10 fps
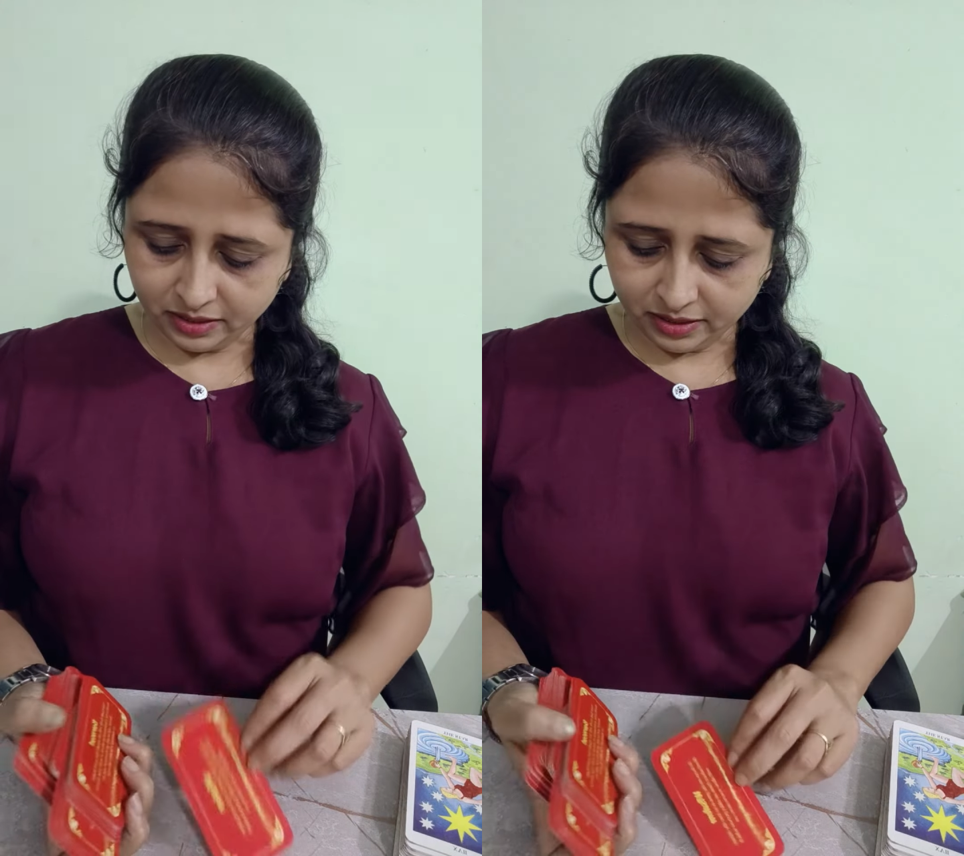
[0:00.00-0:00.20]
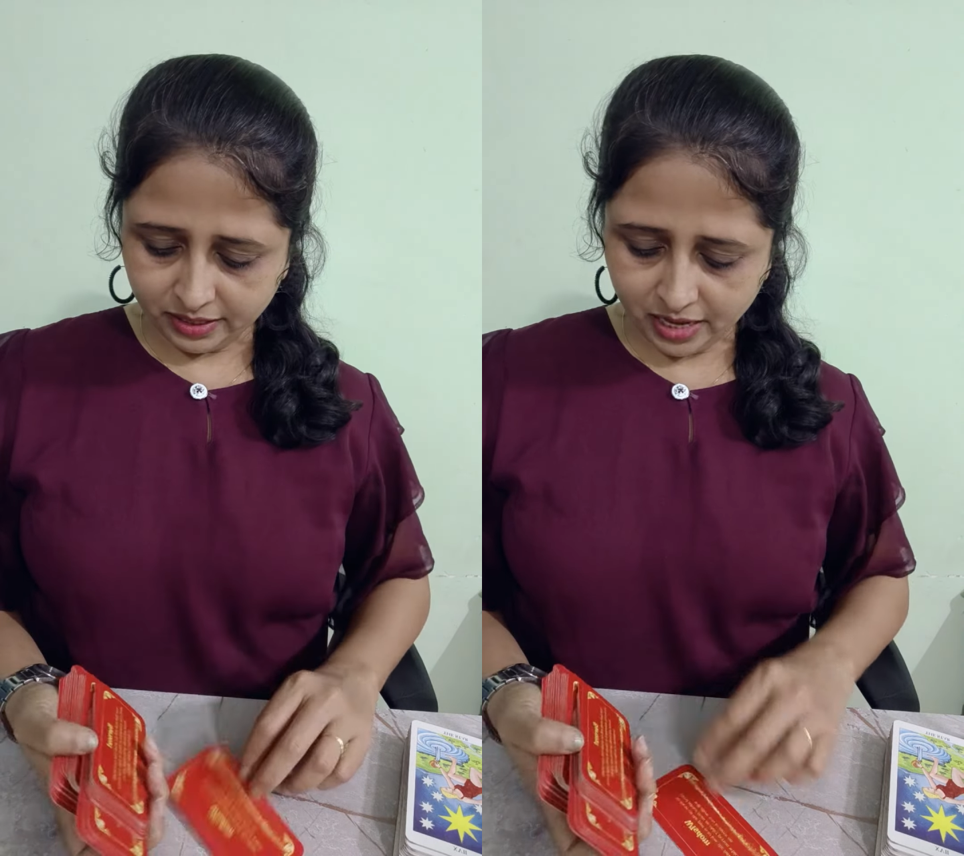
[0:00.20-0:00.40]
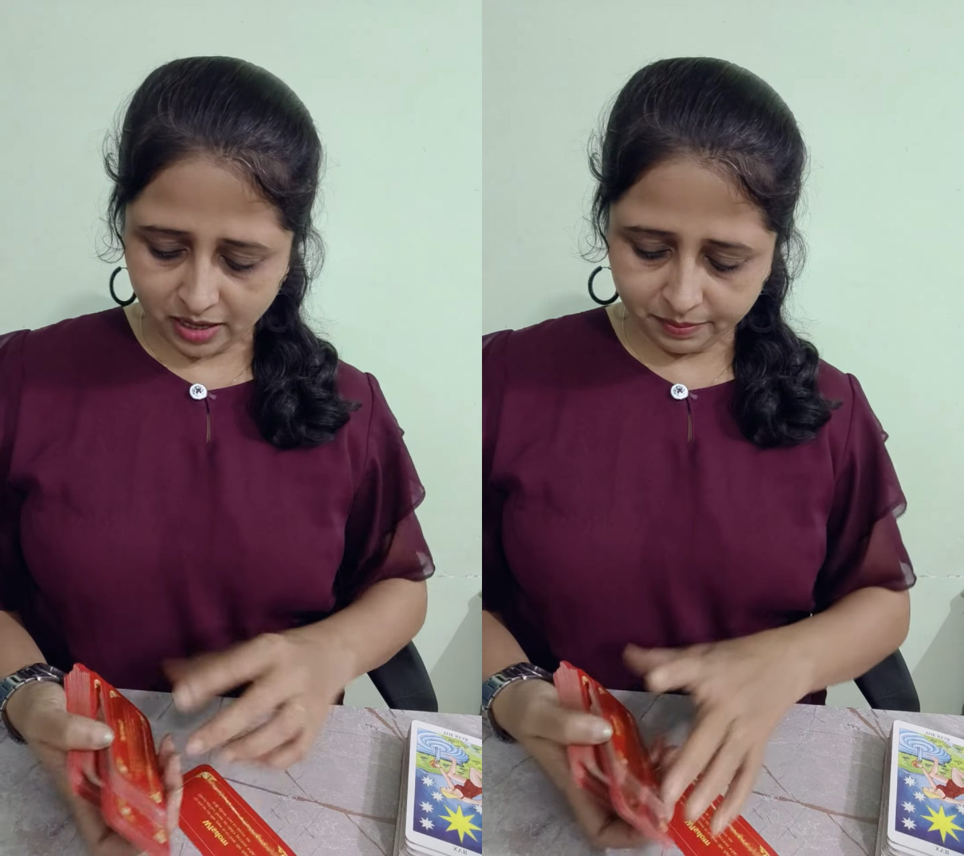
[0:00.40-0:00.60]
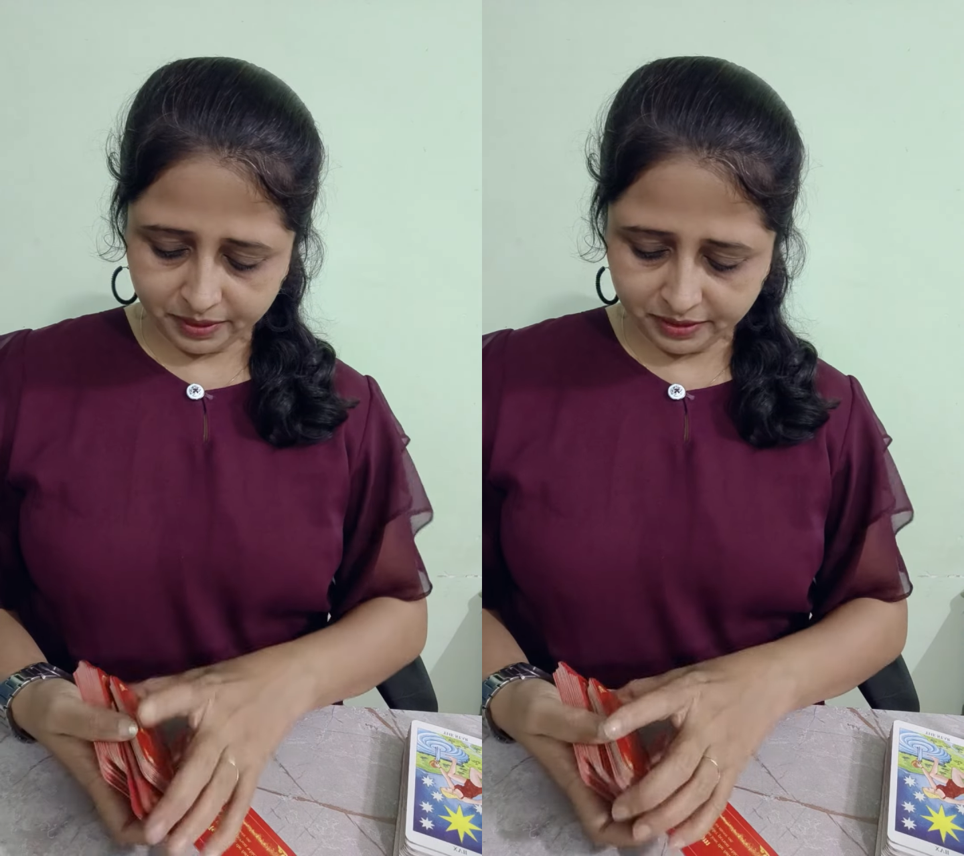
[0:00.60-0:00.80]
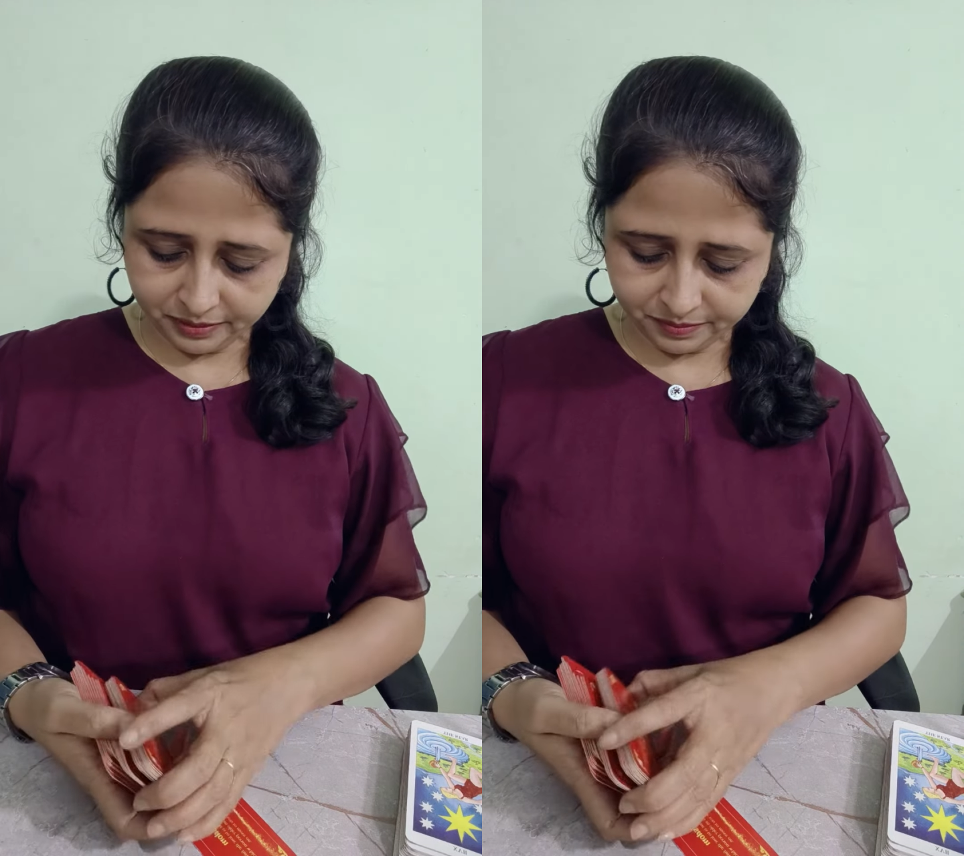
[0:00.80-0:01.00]
यहाँ
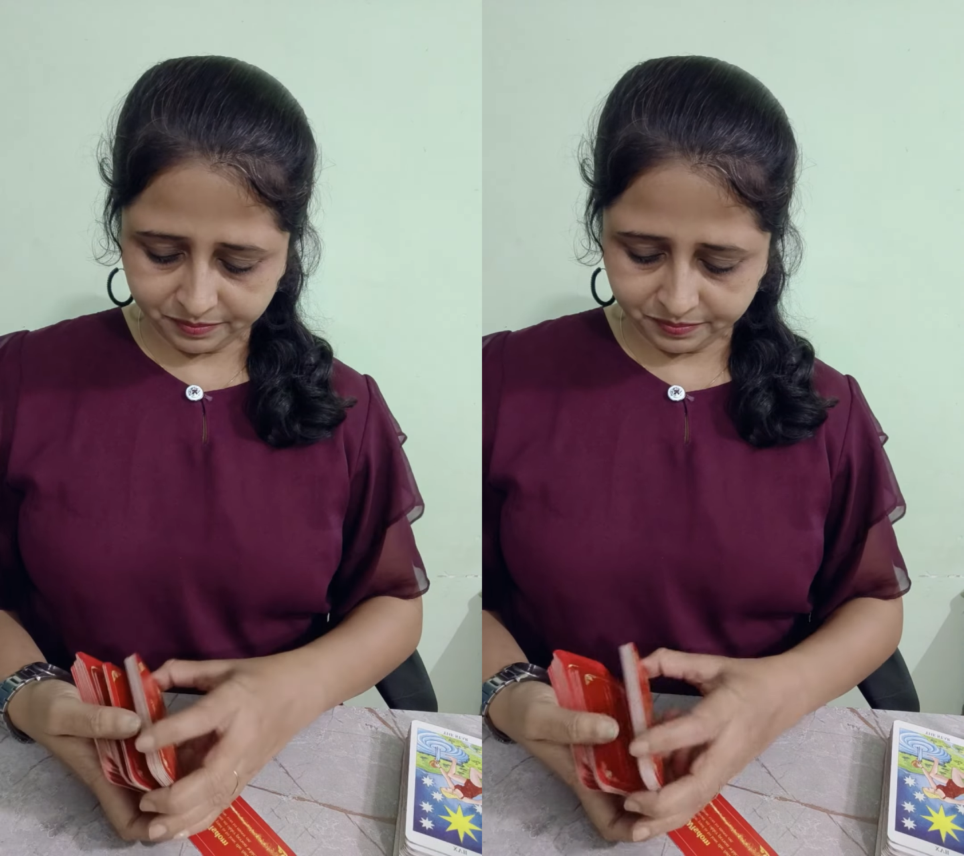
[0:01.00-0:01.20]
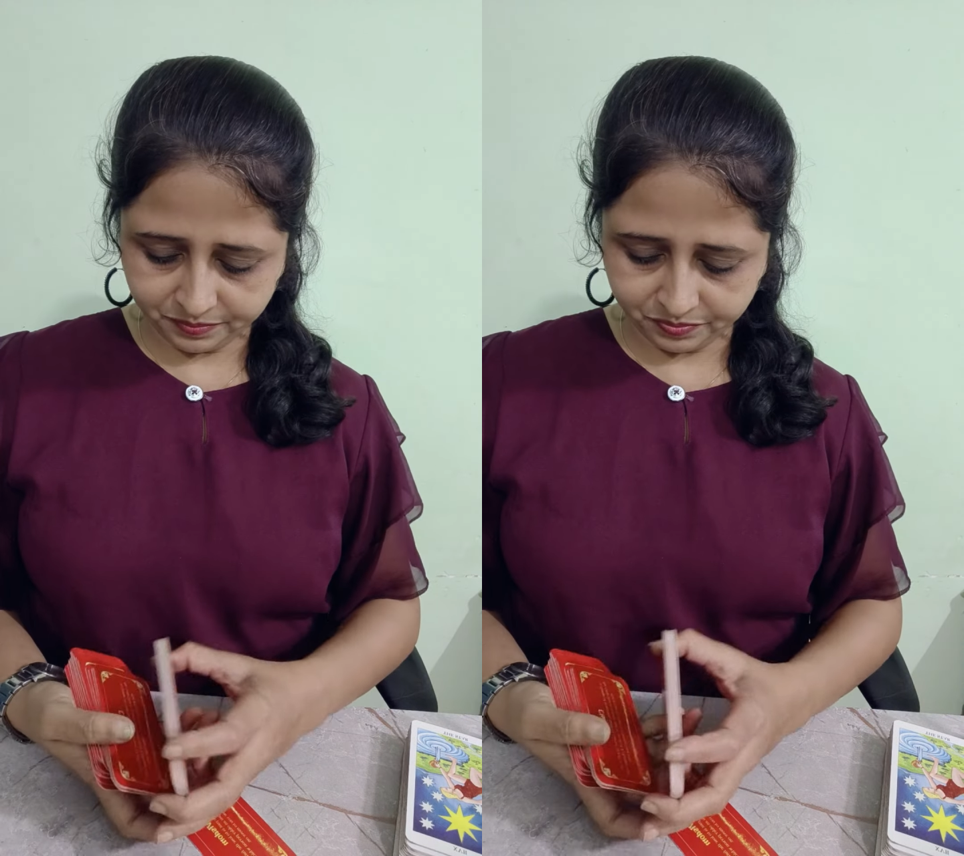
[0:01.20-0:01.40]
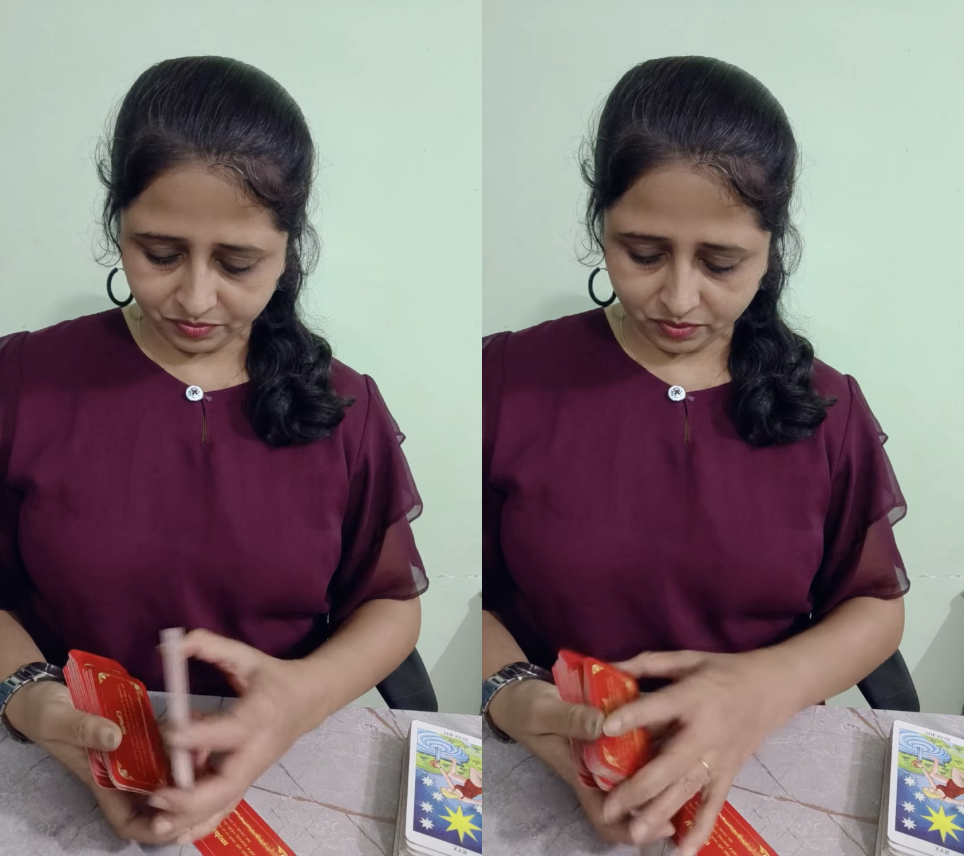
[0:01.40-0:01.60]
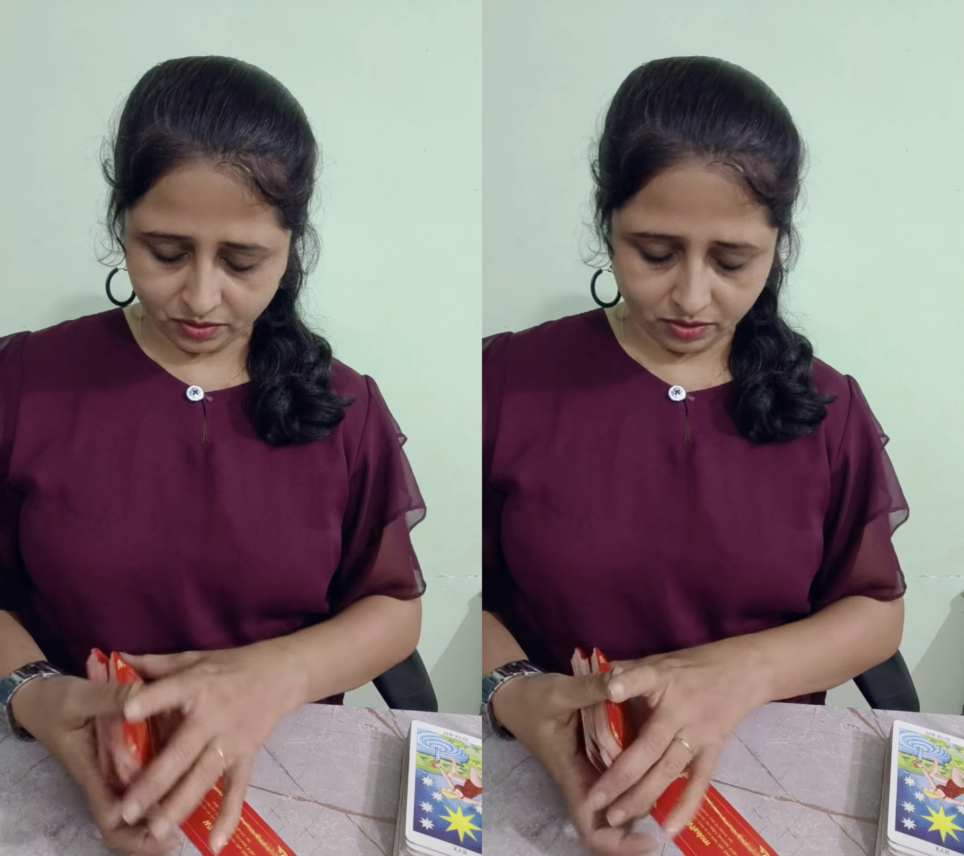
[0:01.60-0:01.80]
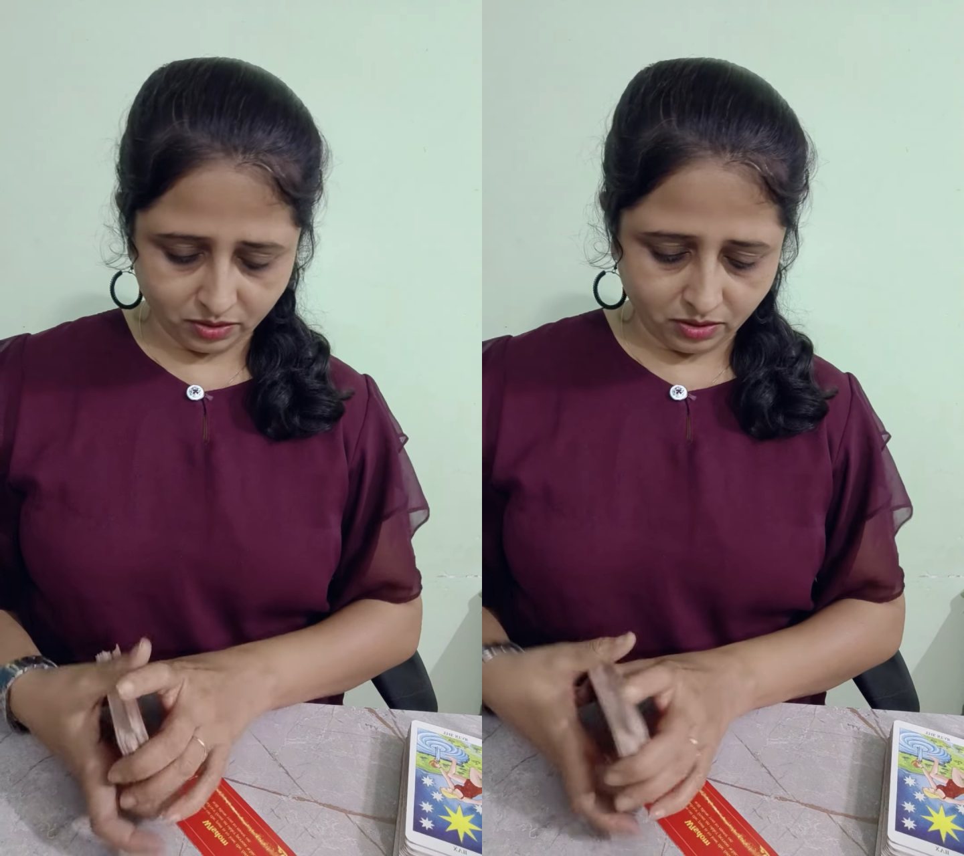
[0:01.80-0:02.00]
पर
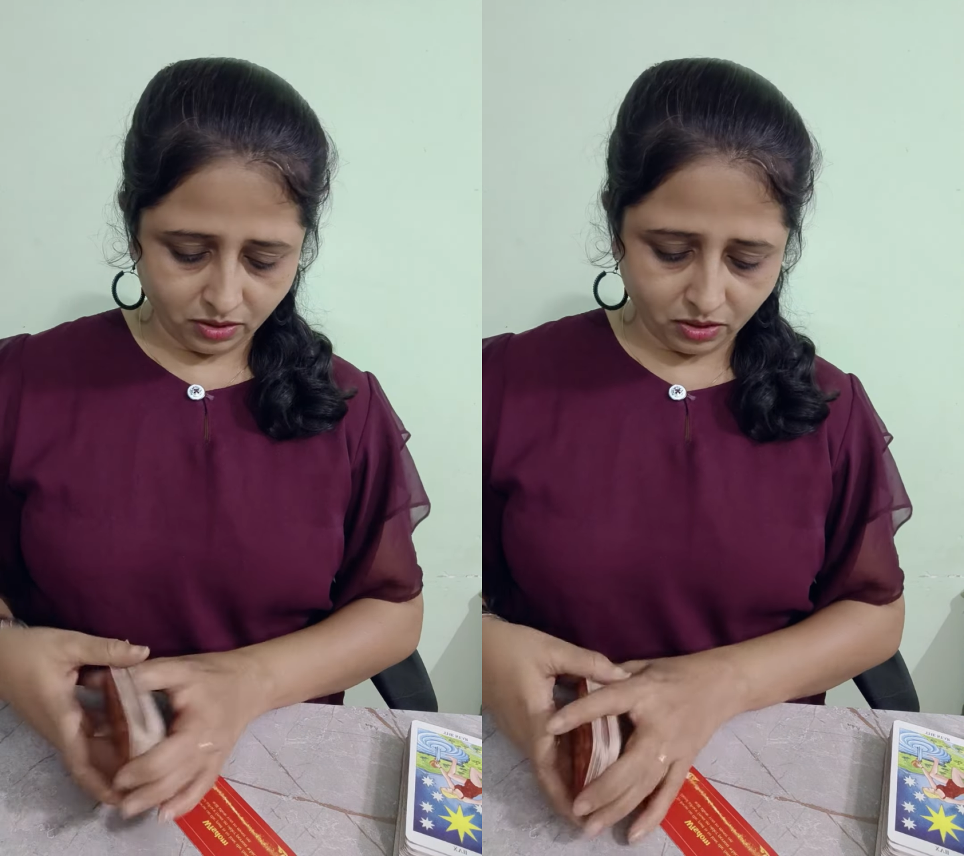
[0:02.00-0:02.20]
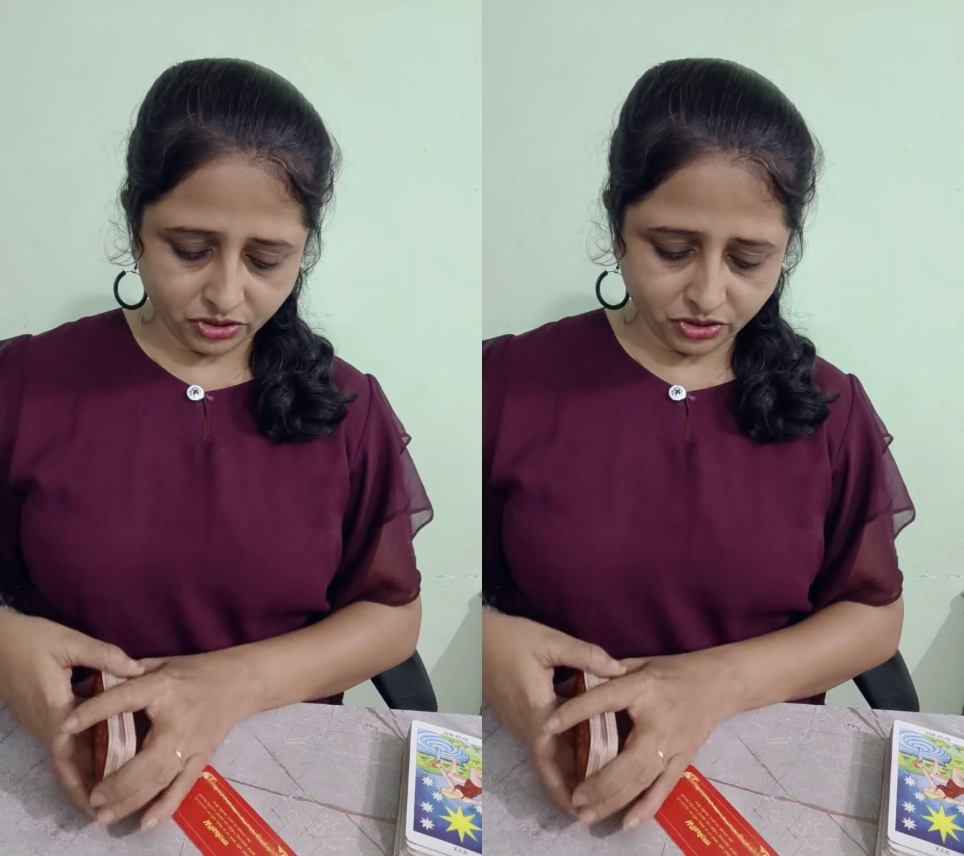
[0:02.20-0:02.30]
और